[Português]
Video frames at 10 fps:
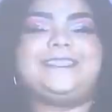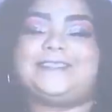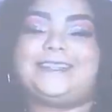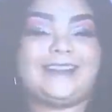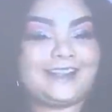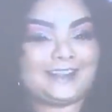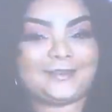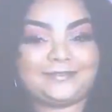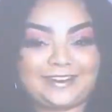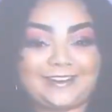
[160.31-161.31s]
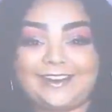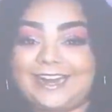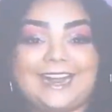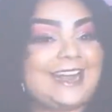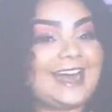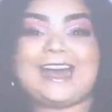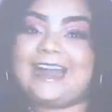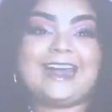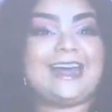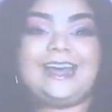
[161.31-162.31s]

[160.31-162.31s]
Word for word: Eu quero que ele tome vergonha na cara.